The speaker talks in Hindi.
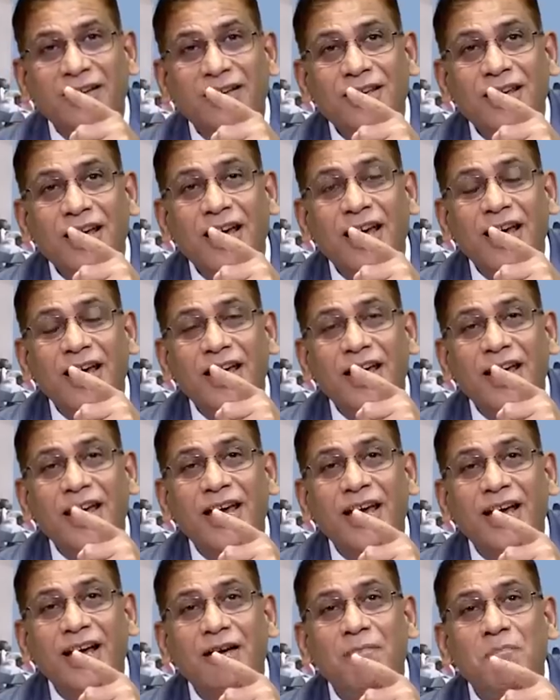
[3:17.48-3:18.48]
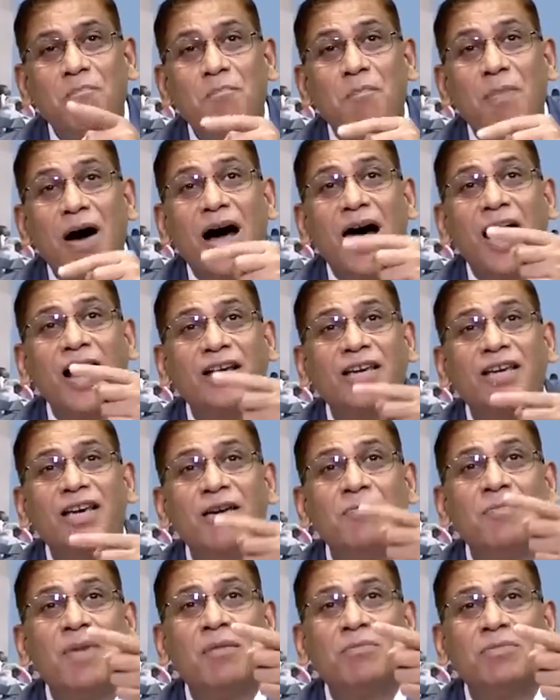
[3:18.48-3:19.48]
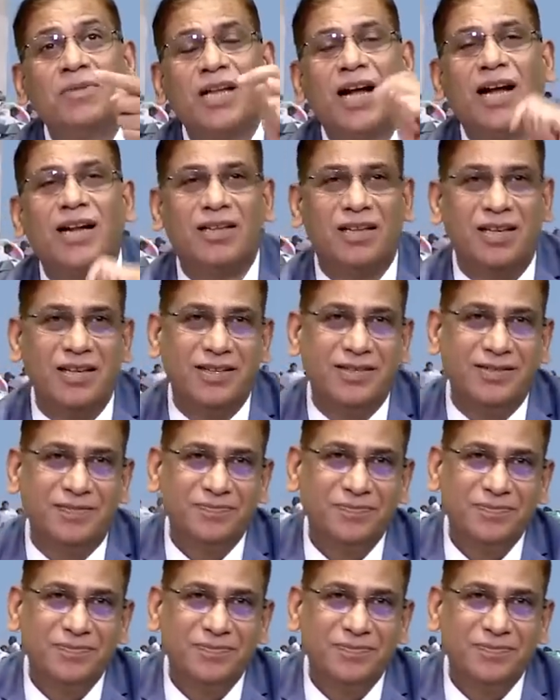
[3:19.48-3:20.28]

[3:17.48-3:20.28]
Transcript: ये एक मां की ममता थी